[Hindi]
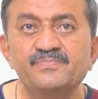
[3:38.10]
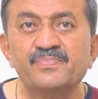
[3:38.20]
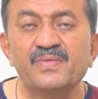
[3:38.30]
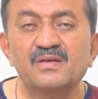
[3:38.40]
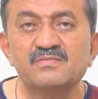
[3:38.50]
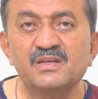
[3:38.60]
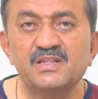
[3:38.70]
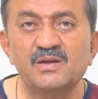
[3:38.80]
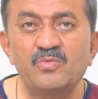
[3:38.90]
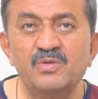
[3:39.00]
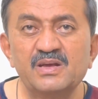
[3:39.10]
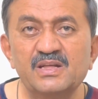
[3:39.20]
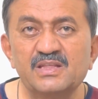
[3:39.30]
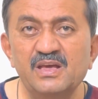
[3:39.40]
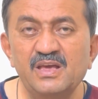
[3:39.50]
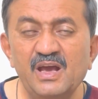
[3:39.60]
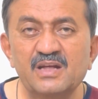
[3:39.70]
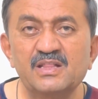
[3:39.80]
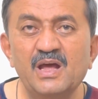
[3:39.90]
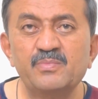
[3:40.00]
सदर ममलिकत के ये
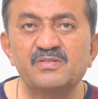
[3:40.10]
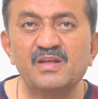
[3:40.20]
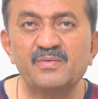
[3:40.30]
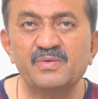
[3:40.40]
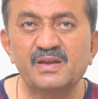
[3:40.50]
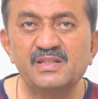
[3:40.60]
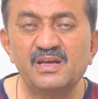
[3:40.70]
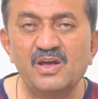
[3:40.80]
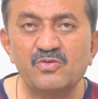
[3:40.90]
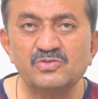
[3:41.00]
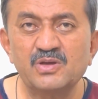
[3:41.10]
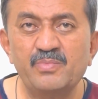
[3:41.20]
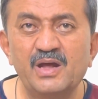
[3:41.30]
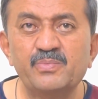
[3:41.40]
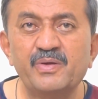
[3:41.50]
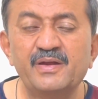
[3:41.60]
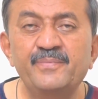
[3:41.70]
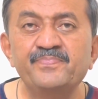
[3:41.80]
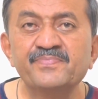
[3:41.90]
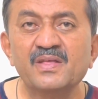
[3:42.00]
अख्तियार भी सलब कर दिए जाएँ और उसके बाद फिर
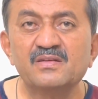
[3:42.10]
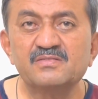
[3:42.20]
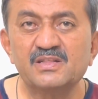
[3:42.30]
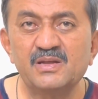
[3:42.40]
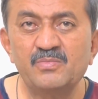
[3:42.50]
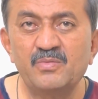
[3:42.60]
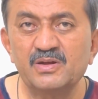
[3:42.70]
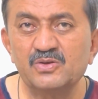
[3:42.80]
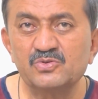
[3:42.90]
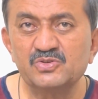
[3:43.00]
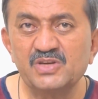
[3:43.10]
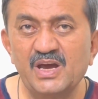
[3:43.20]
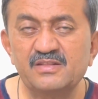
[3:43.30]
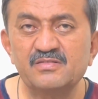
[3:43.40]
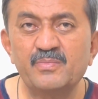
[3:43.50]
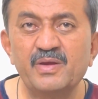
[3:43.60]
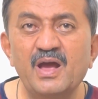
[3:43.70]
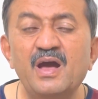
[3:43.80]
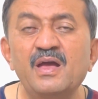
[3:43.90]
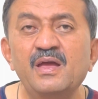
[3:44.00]
सदर ममलिकत को शायद
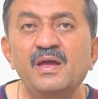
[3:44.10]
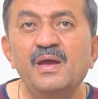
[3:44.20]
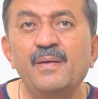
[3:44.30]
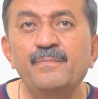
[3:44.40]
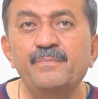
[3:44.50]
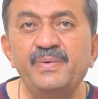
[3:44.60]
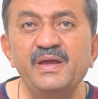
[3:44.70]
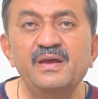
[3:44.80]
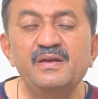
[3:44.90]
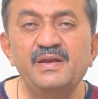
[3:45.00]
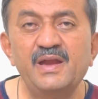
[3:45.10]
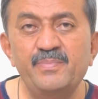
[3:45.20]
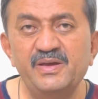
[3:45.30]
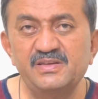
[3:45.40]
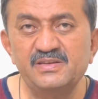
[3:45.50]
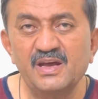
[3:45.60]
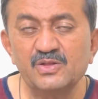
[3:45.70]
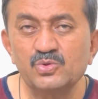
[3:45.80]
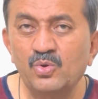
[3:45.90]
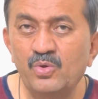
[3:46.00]
असम्बलियाँ भी न भेजी जाए
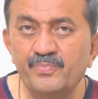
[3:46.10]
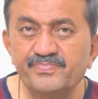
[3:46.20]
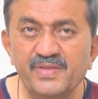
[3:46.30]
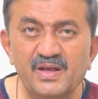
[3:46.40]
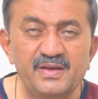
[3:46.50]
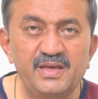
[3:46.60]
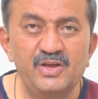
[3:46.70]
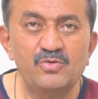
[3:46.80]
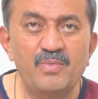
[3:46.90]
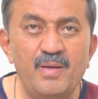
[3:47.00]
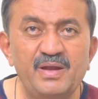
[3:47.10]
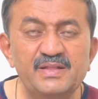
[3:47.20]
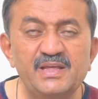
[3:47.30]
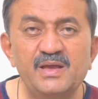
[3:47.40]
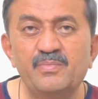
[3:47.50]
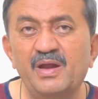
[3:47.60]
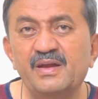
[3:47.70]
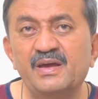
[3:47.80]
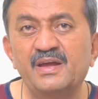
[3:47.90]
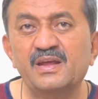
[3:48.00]
तो ये जो मामला थे
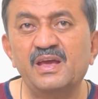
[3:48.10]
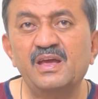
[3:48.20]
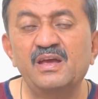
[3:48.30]
इमरान खान के